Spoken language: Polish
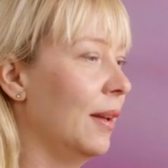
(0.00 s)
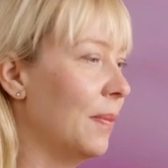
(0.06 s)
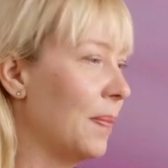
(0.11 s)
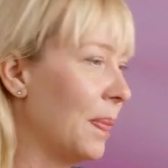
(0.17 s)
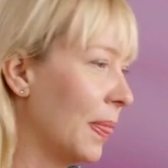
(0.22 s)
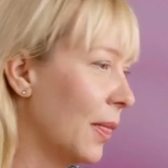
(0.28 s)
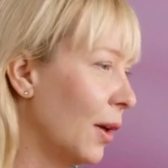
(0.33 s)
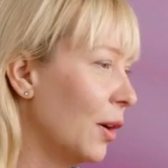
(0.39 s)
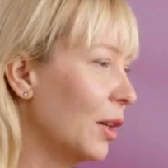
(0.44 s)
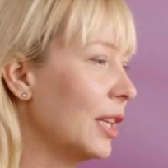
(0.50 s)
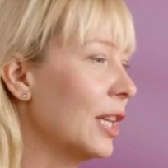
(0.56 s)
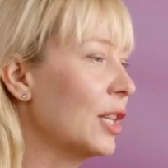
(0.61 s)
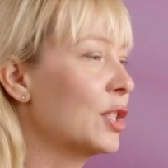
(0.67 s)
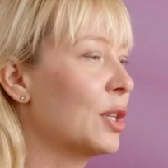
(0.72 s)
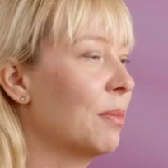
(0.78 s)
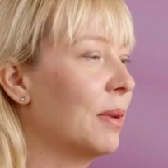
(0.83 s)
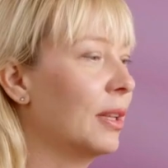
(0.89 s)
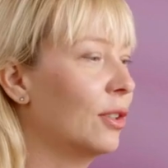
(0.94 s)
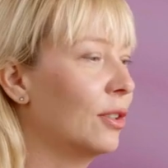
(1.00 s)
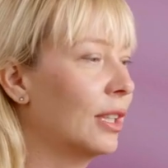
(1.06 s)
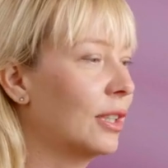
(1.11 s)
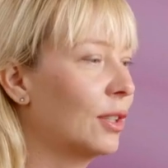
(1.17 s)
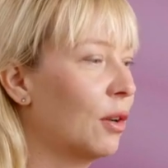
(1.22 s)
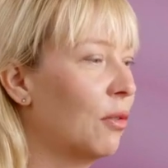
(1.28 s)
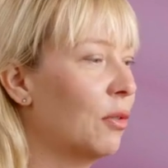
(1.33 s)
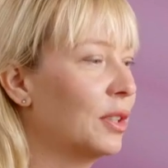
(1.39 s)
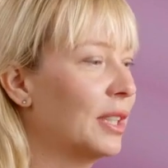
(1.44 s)
No i jeszcze ma
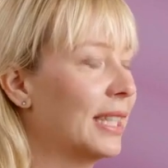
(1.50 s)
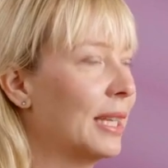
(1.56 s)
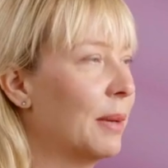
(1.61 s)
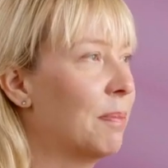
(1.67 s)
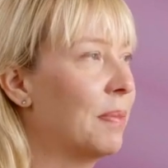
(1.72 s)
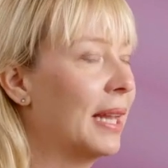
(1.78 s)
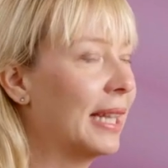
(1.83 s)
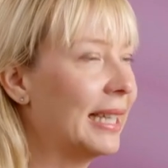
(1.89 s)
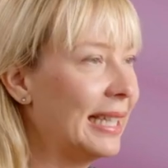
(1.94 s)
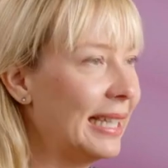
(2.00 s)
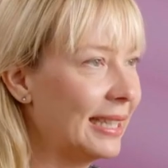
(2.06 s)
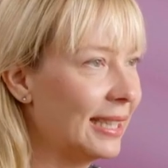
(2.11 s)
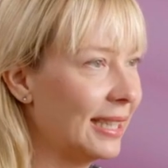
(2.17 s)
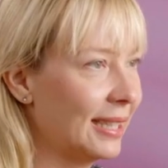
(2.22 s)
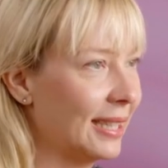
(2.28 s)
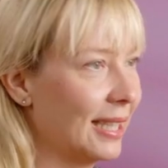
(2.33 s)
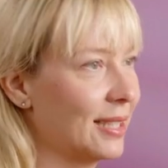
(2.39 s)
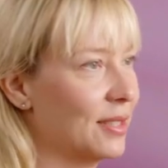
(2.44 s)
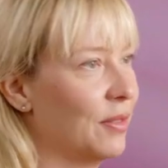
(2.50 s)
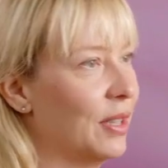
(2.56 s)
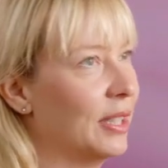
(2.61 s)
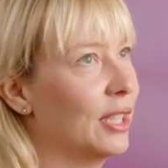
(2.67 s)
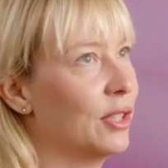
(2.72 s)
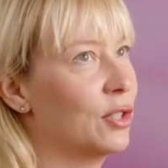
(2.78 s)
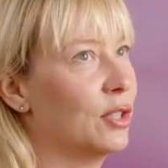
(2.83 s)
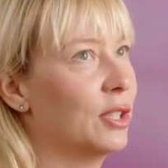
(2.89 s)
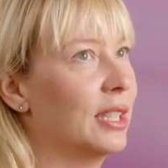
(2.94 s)
dodatkowo takie pluginy, tak
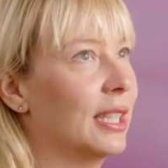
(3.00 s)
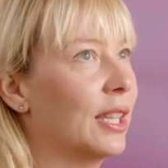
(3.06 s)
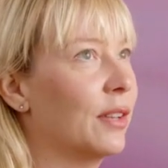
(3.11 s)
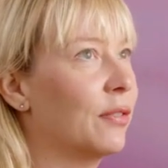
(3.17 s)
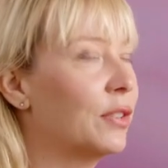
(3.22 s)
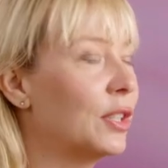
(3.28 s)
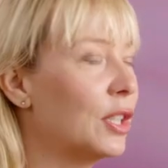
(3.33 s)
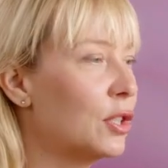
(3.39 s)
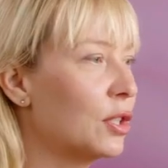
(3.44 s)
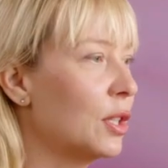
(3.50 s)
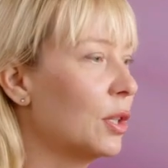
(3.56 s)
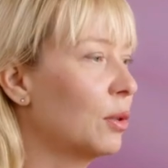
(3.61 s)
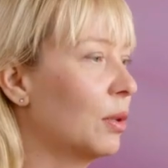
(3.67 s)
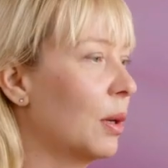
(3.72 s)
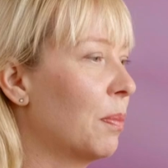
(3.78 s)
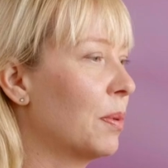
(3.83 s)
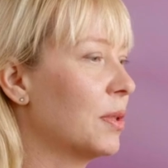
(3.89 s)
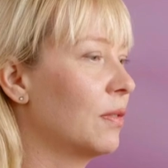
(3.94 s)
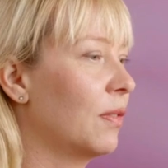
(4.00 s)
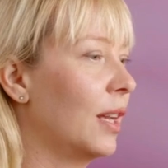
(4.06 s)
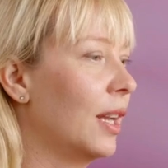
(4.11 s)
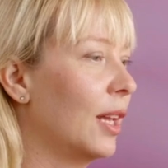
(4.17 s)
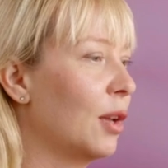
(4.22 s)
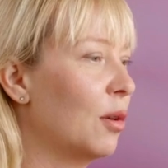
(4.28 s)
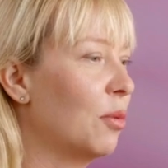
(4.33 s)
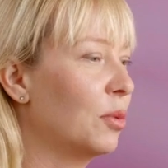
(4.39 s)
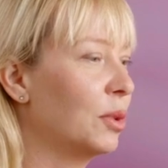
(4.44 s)
zwane, czyli takie wtyczki, które
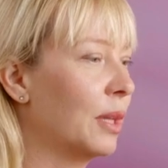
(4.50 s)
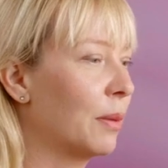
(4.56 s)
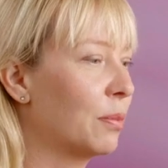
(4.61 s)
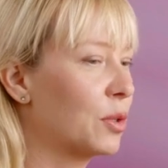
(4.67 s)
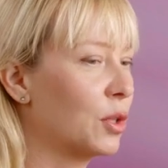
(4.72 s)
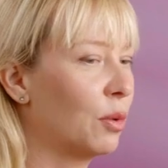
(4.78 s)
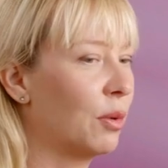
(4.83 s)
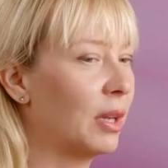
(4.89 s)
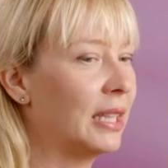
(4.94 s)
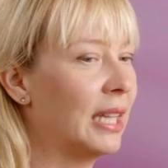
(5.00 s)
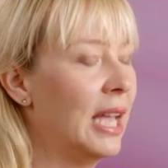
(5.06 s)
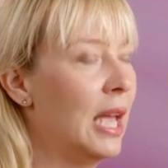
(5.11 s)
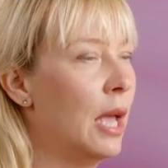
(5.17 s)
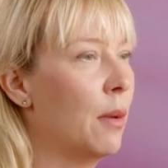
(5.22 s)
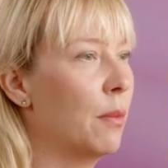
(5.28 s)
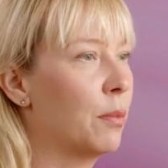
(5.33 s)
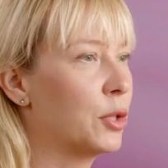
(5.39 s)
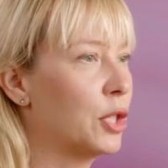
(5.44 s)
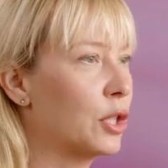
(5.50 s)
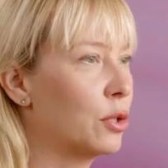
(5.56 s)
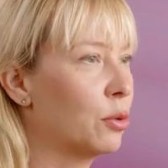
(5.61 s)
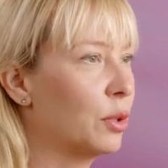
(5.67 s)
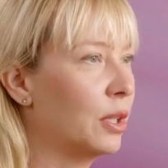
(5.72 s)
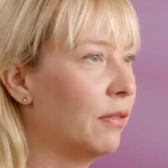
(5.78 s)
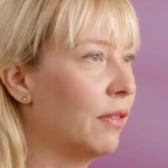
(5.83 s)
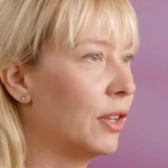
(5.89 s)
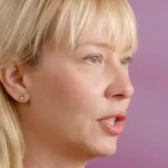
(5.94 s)
pozwalają mu na przykład
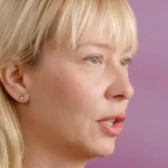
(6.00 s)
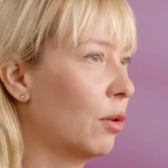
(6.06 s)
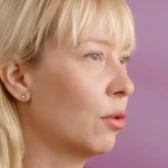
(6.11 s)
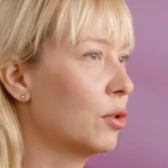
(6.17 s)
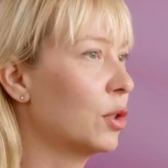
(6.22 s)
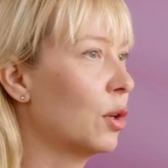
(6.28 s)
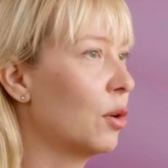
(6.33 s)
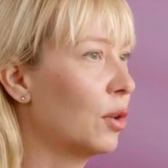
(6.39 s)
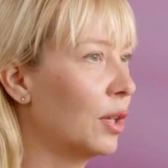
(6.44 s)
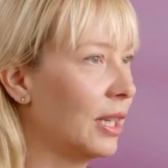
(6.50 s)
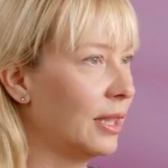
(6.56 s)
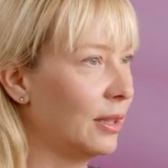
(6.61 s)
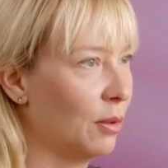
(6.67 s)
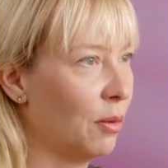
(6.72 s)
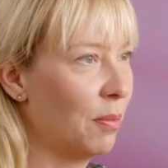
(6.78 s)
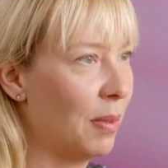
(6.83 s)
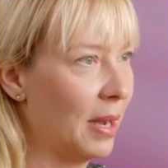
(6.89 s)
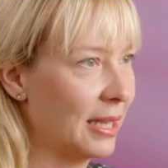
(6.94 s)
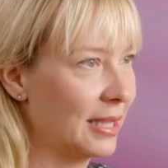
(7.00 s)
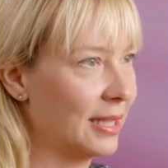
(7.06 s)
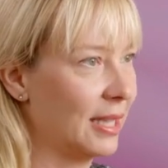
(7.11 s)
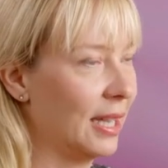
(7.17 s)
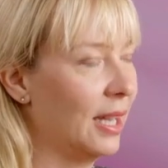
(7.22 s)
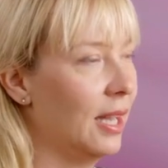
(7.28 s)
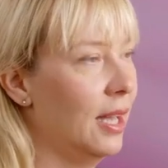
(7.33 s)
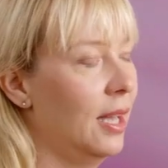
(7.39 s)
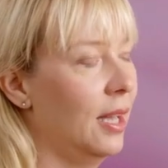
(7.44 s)
przeszukiwać jakąś konkretną
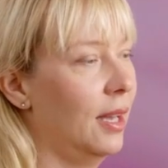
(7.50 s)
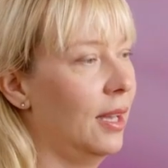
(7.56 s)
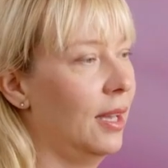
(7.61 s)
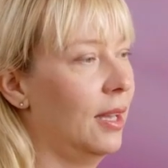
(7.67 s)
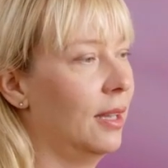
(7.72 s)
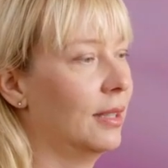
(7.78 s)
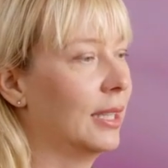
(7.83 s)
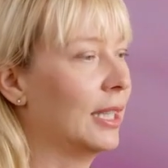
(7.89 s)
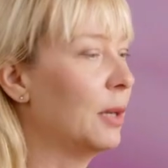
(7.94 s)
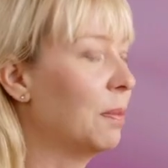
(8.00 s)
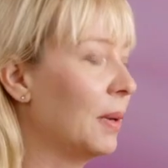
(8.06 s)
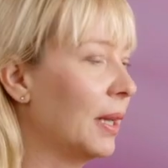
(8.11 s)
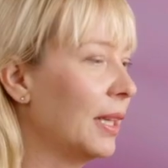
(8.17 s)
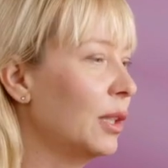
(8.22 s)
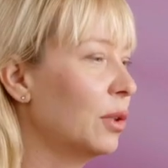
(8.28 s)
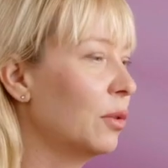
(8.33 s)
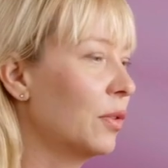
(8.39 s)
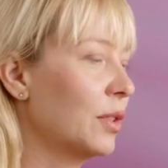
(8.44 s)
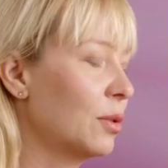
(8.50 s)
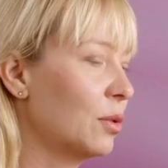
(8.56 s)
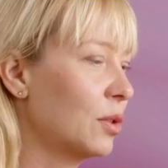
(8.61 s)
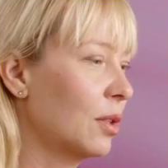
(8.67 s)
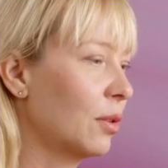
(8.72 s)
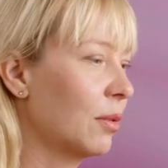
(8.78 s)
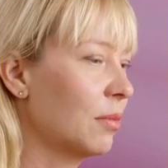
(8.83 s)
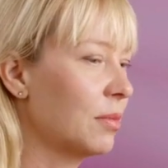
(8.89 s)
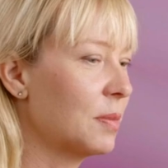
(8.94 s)
bazę. Takich pluginów jest jest
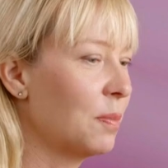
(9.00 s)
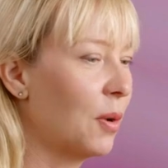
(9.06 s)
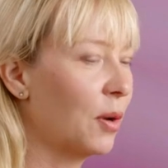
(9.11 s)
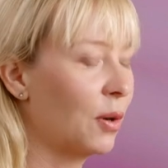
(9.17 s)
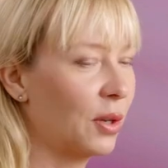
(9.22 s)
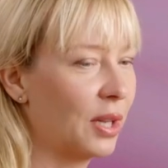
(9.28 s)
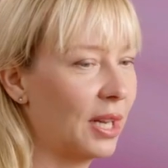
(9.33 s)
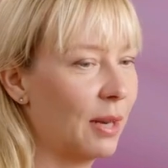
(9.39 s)
już całkiem sporo.